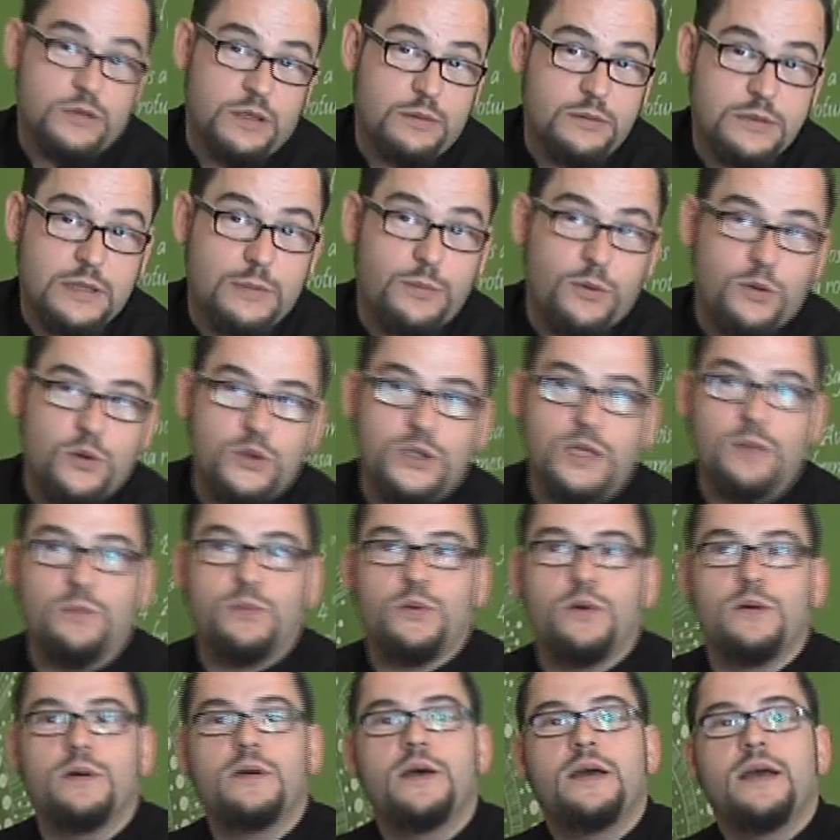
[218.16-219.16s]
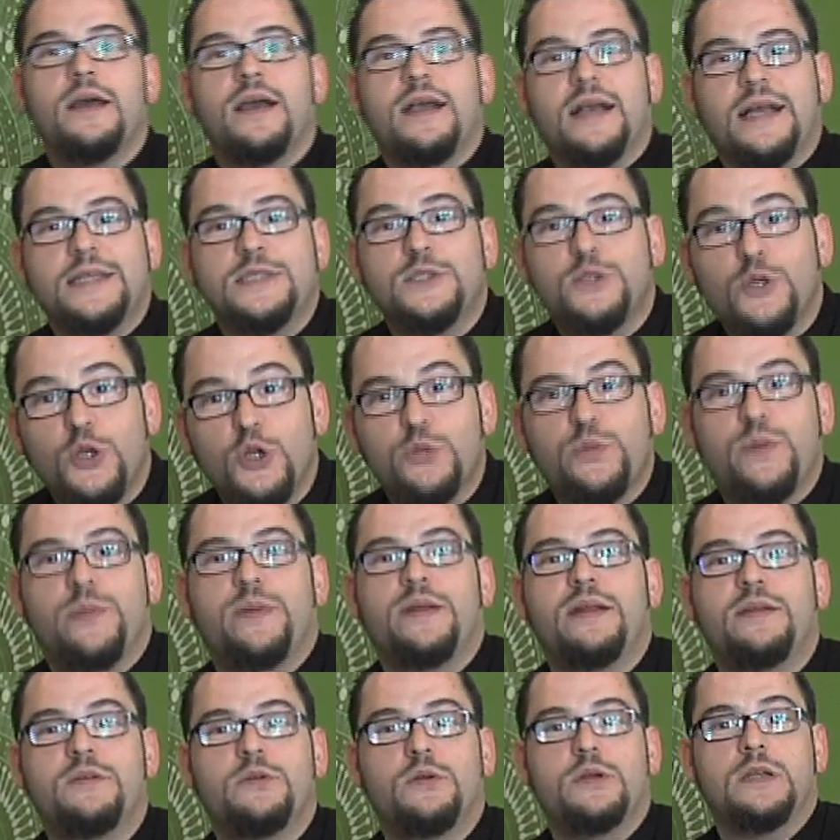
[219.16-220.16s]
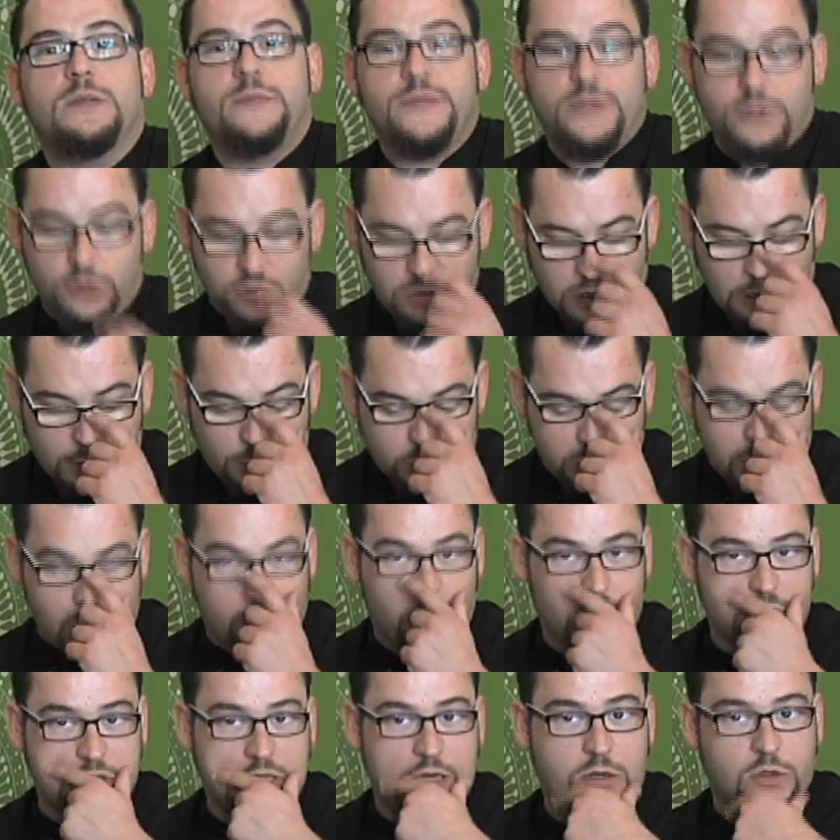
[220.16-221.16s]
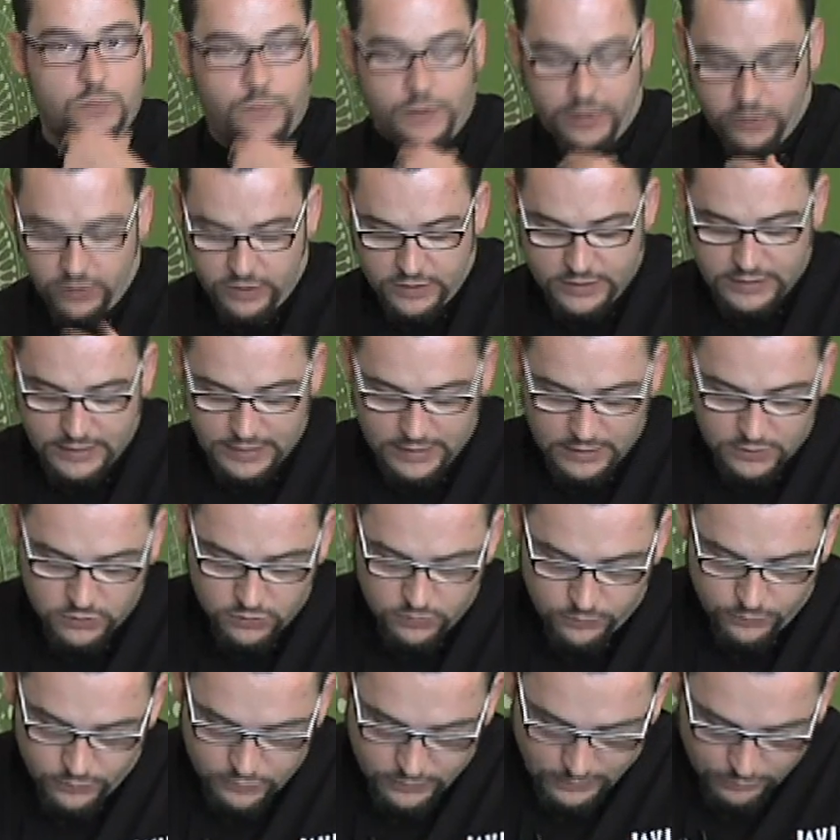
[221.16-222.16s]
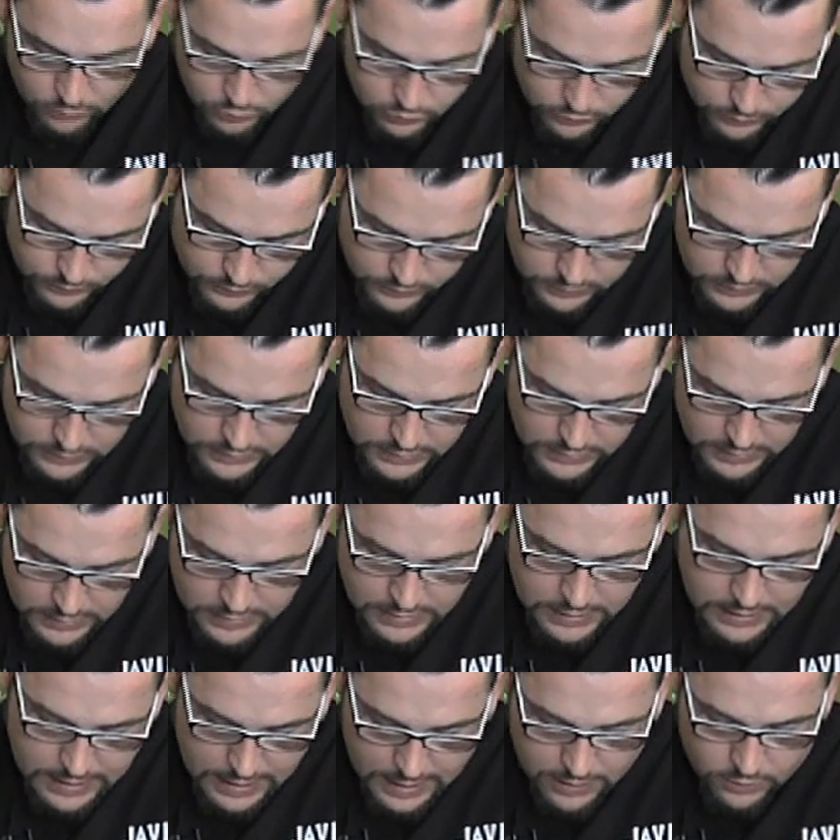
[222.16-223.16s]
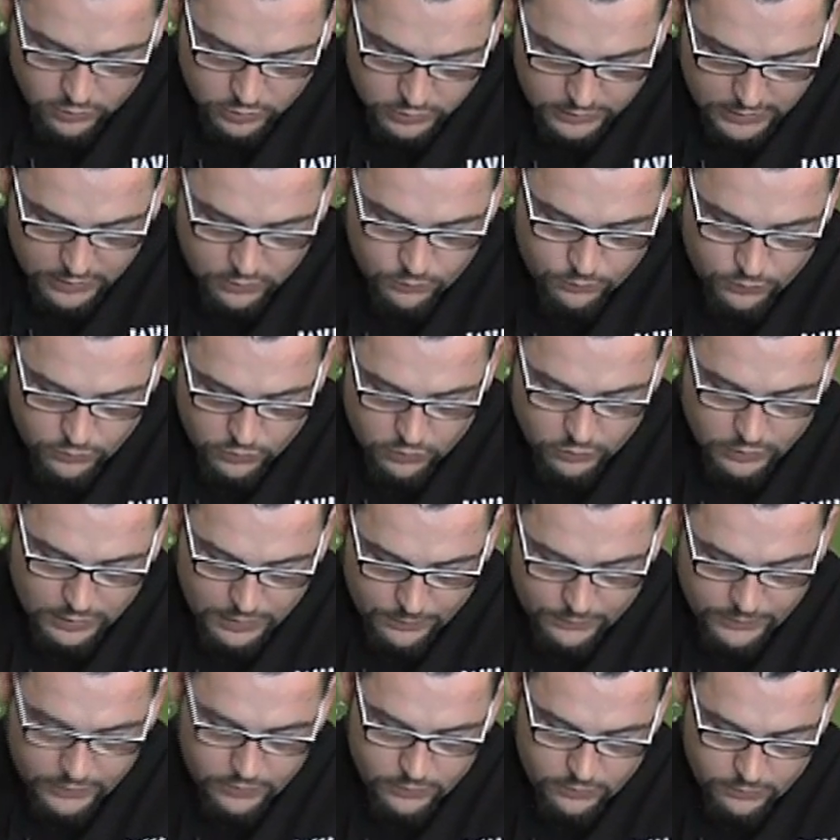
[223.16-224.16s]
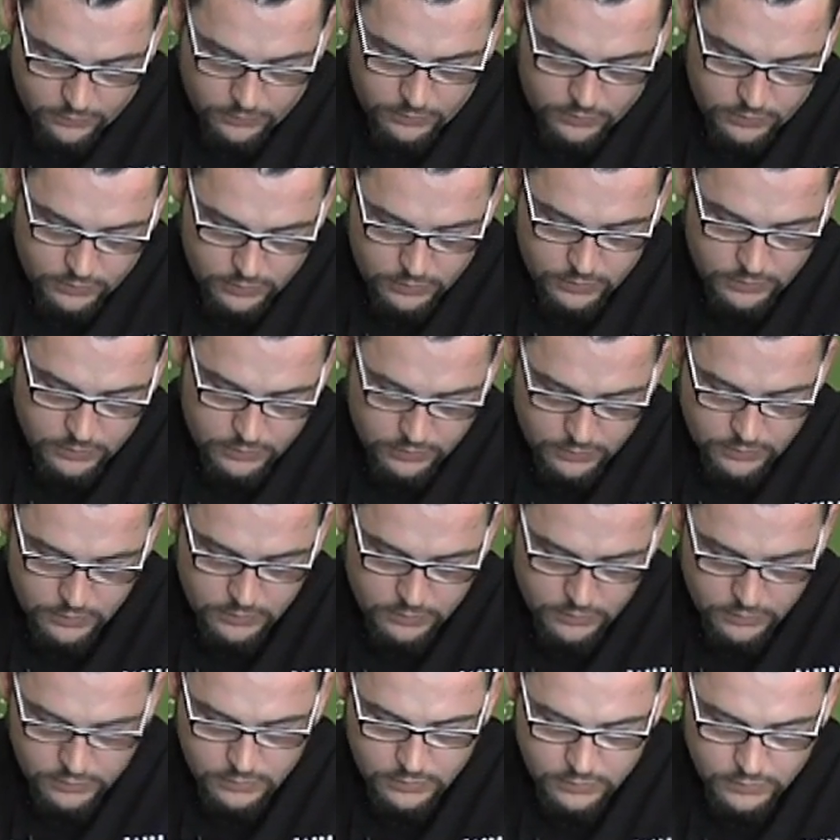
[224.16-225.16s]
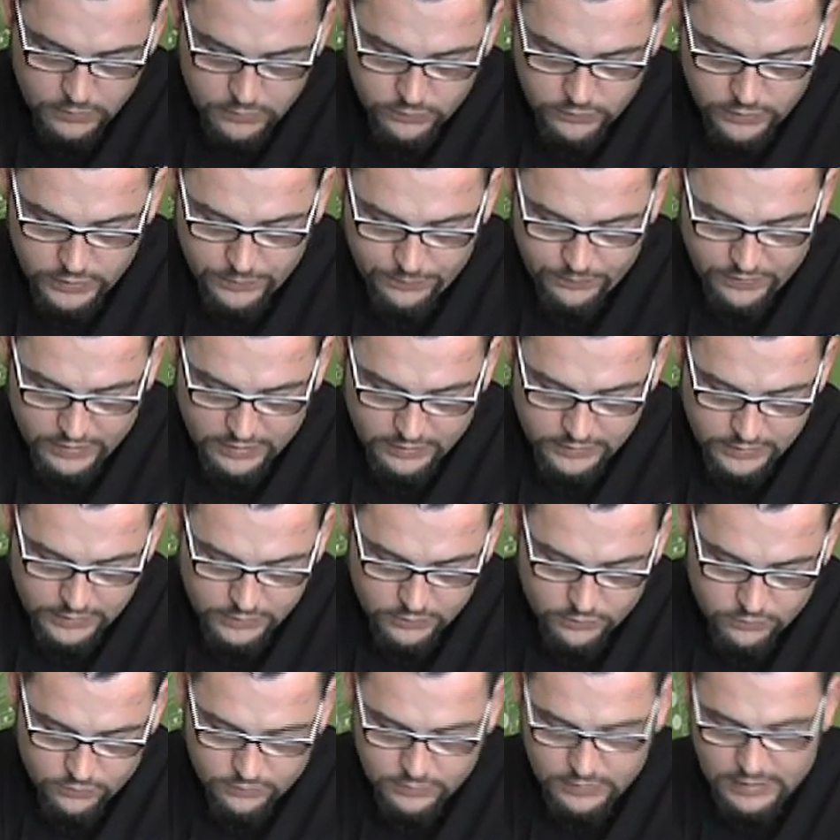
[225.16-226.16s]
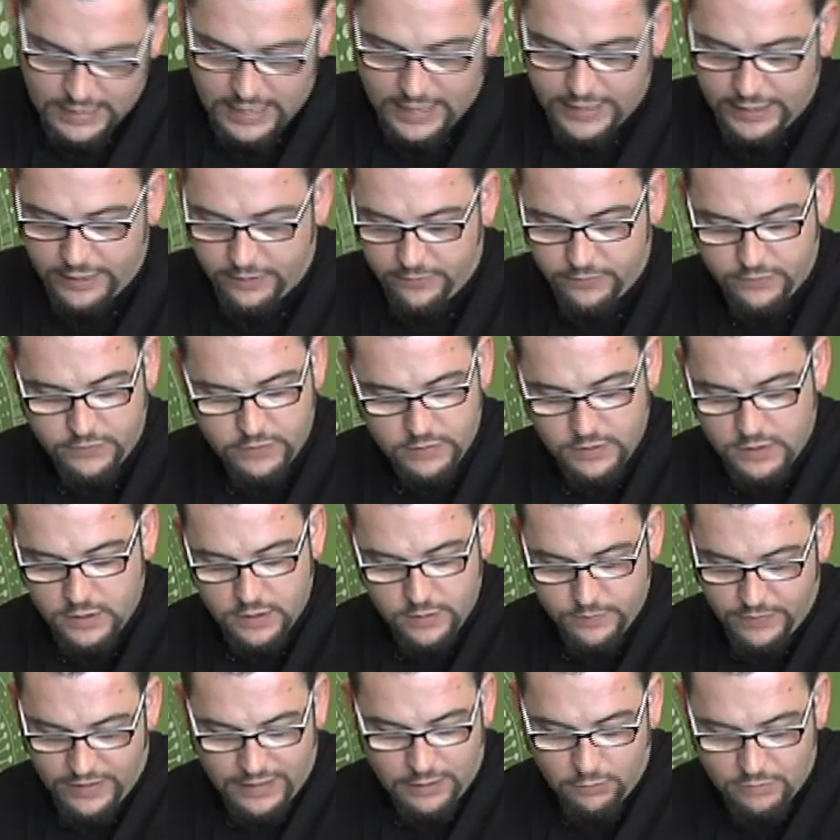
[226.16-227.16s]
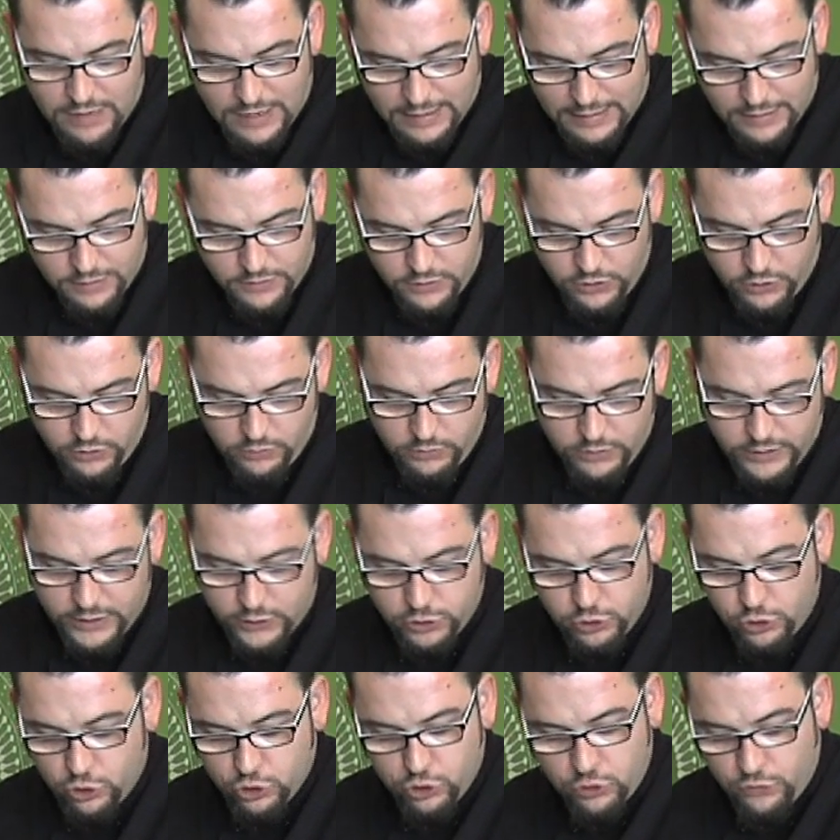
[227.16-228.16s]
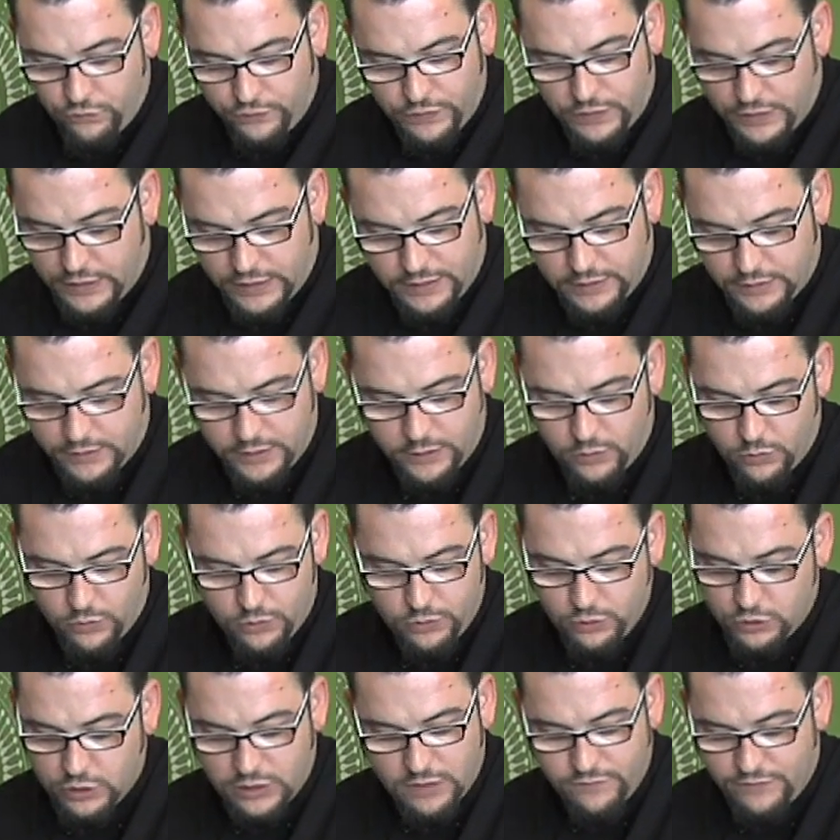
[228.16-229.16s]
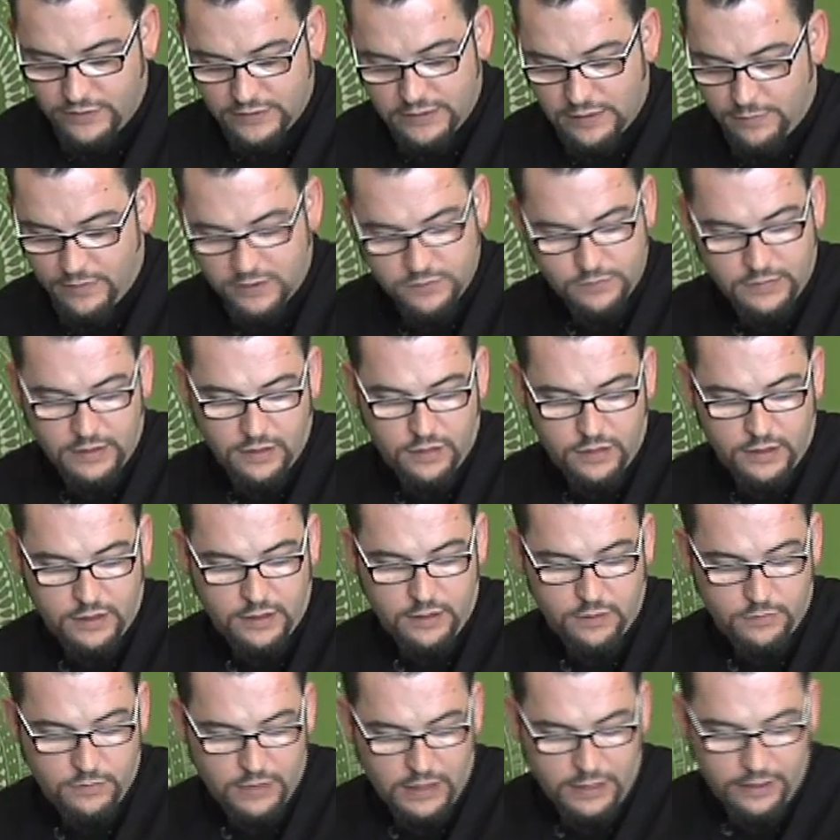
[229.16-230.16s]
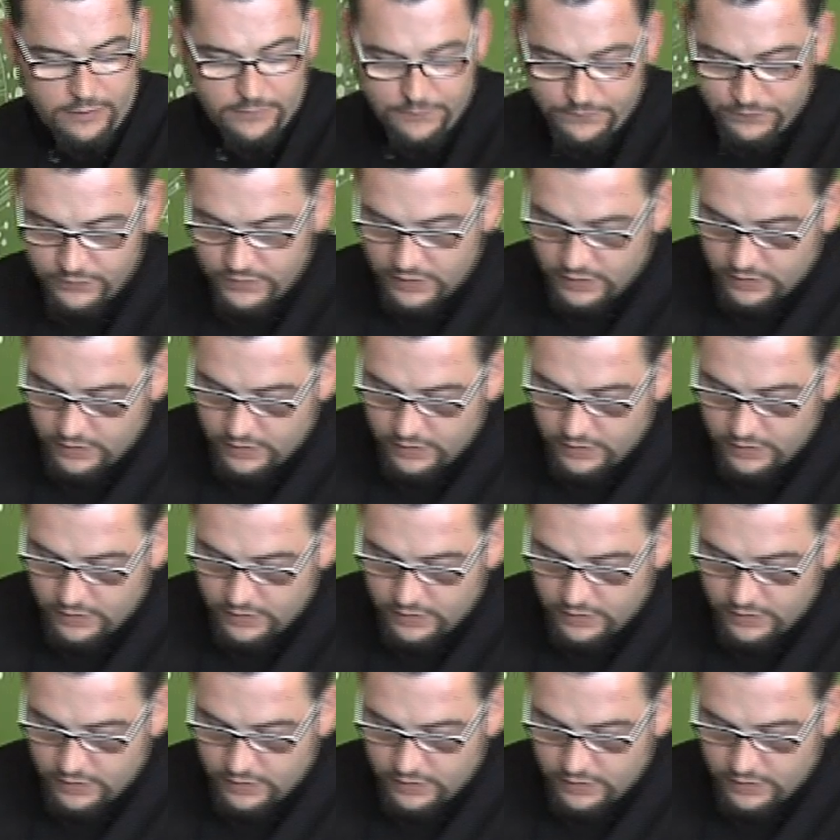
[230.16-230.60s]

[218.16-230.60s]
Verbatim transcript: como tenemos tan poco tiempo, casi todos los, elementos los sacamos ya cortados, pero en este caso pues vamos a cortar un poco rápido. Epa, quieto. Ahí. Para una ración esto es suficiente, no nos hace falta más manzana, ¿vale?